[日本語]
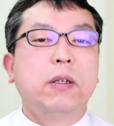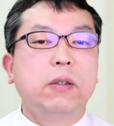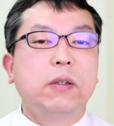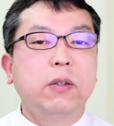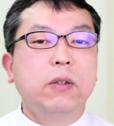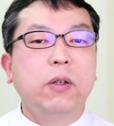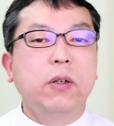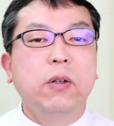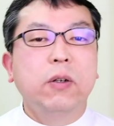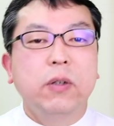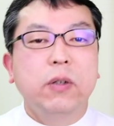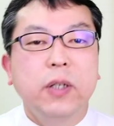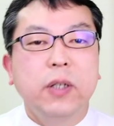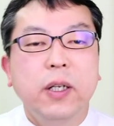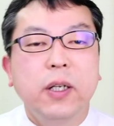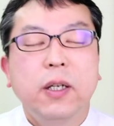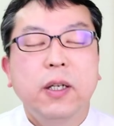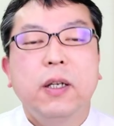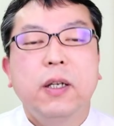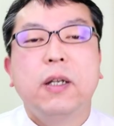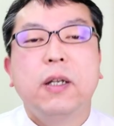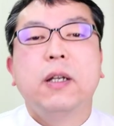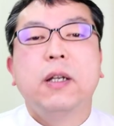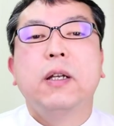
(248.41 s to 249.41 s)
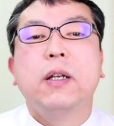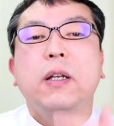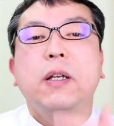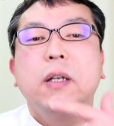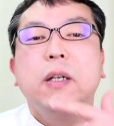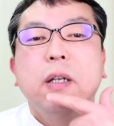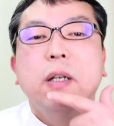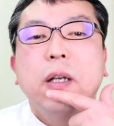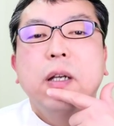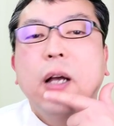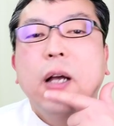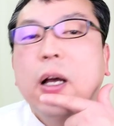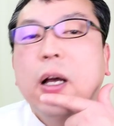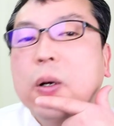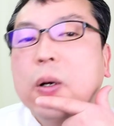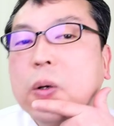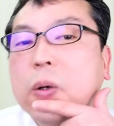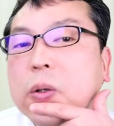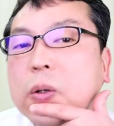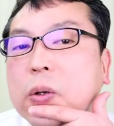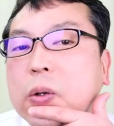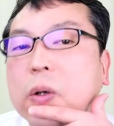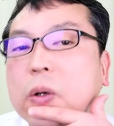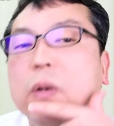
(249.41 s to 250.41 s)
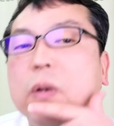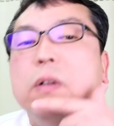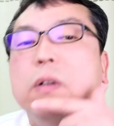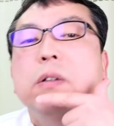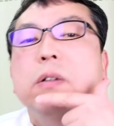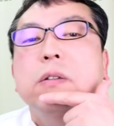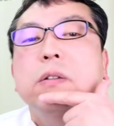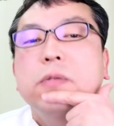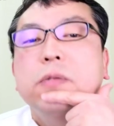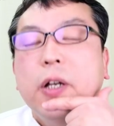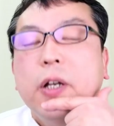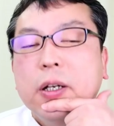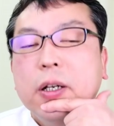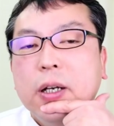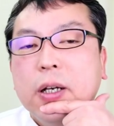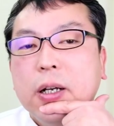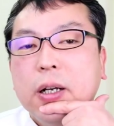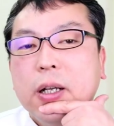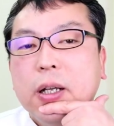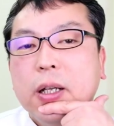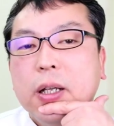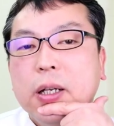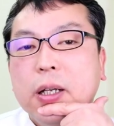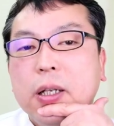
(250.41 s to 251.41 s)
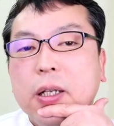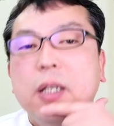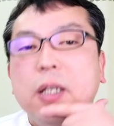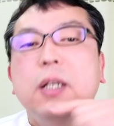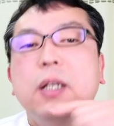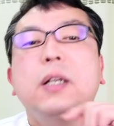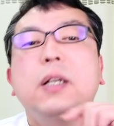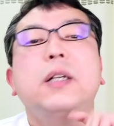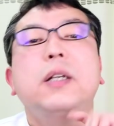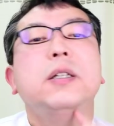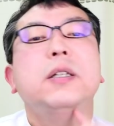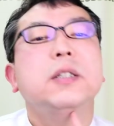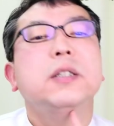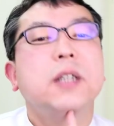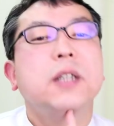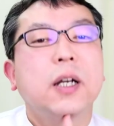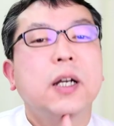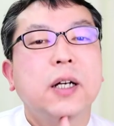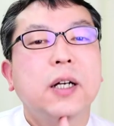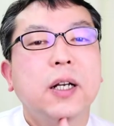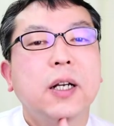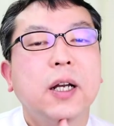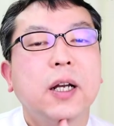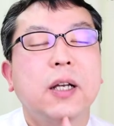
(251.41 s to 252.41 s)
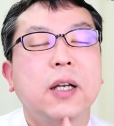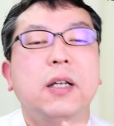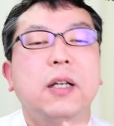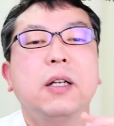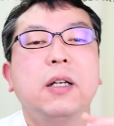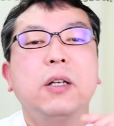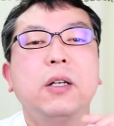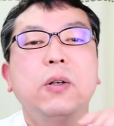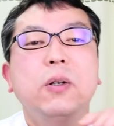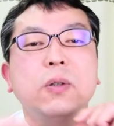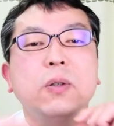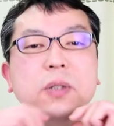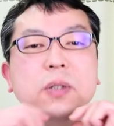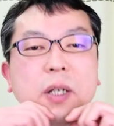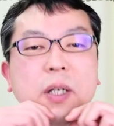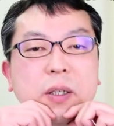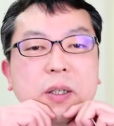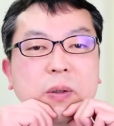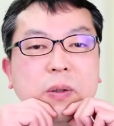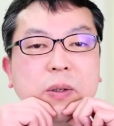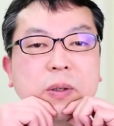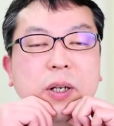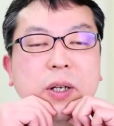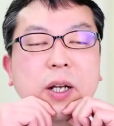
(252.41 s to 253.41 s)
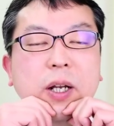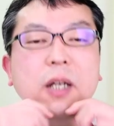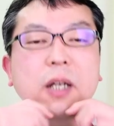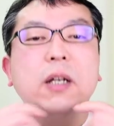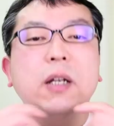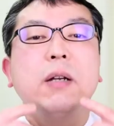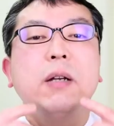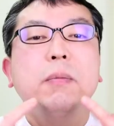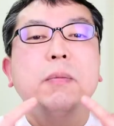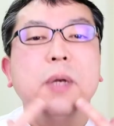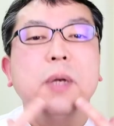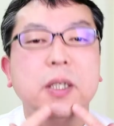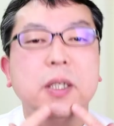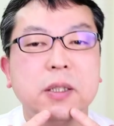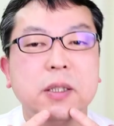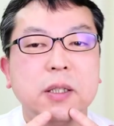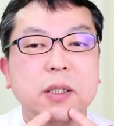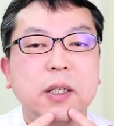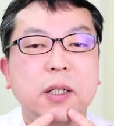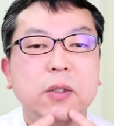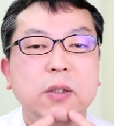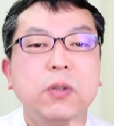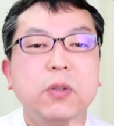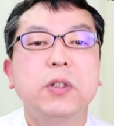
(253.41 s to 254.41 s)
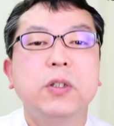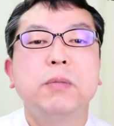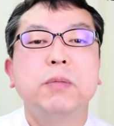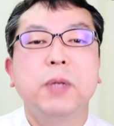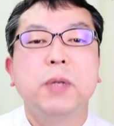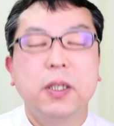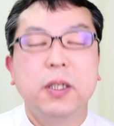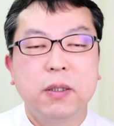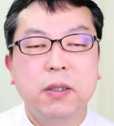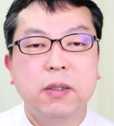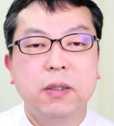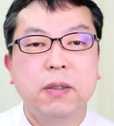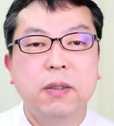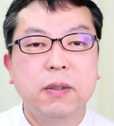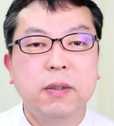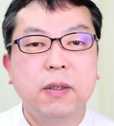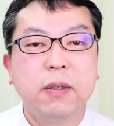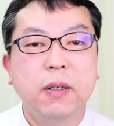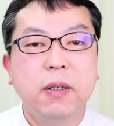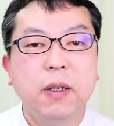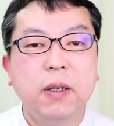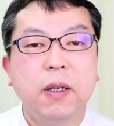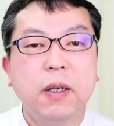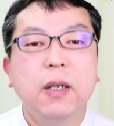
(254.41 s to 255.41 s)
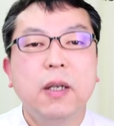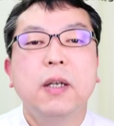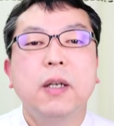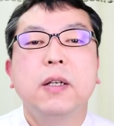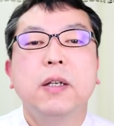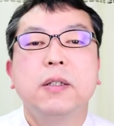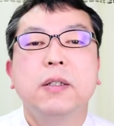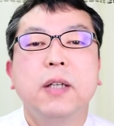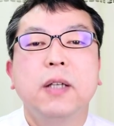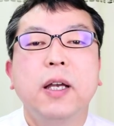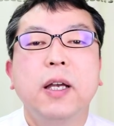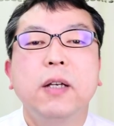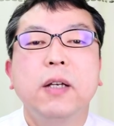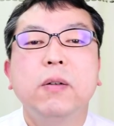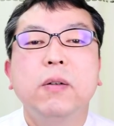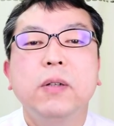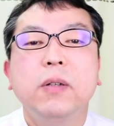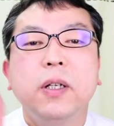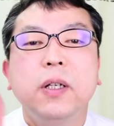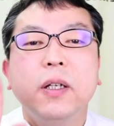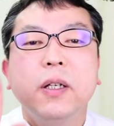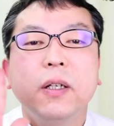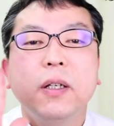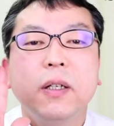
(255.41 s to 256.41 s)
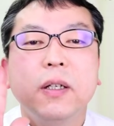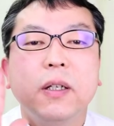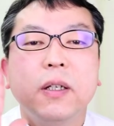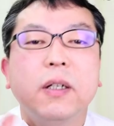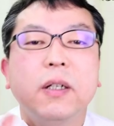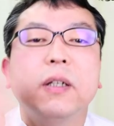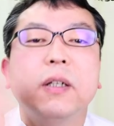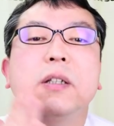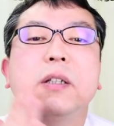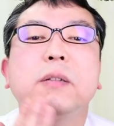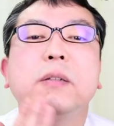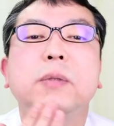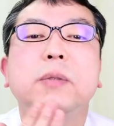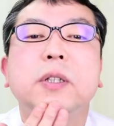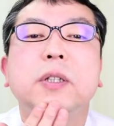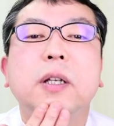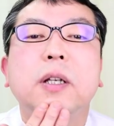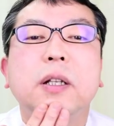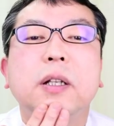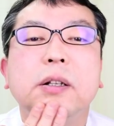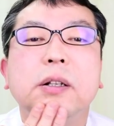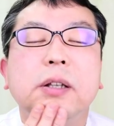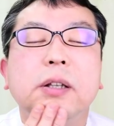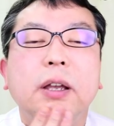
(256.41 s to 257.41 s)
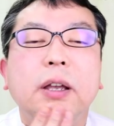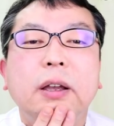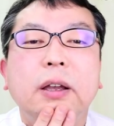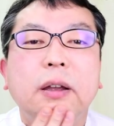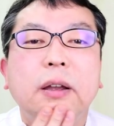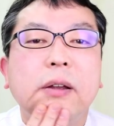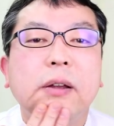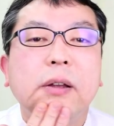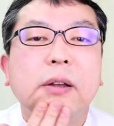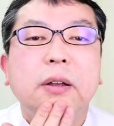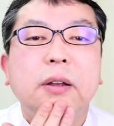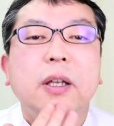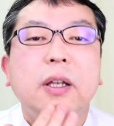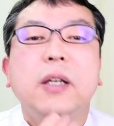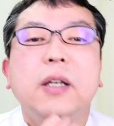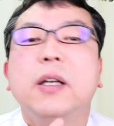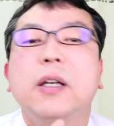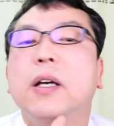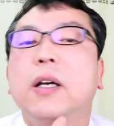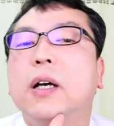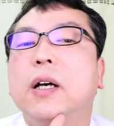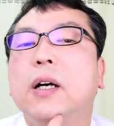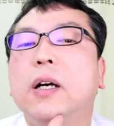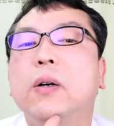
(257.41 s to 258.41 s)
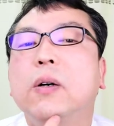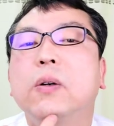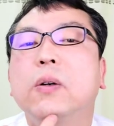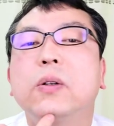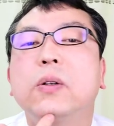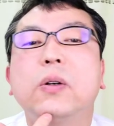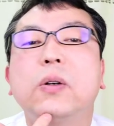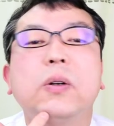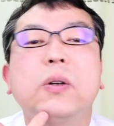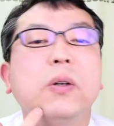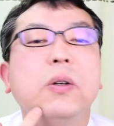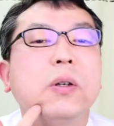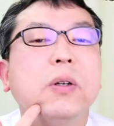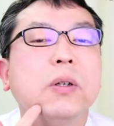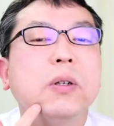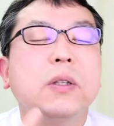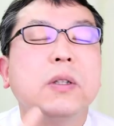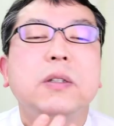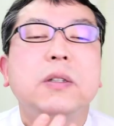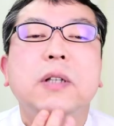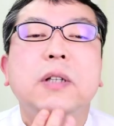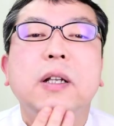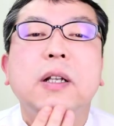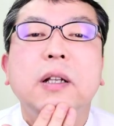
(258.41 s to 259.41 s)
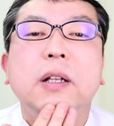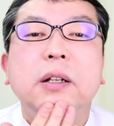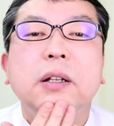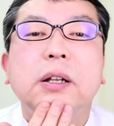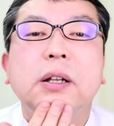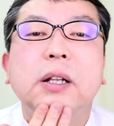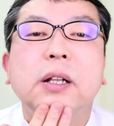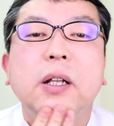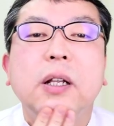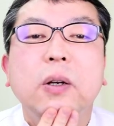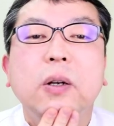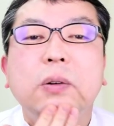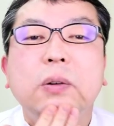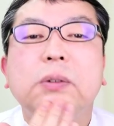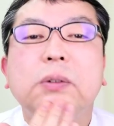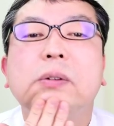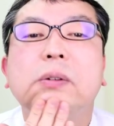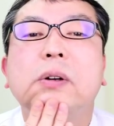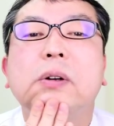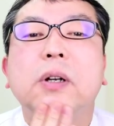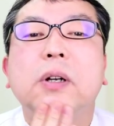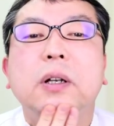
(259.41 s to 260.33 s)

このように顎の上から下から両サイドからマッサージをします。最後に指先で顎の先だけを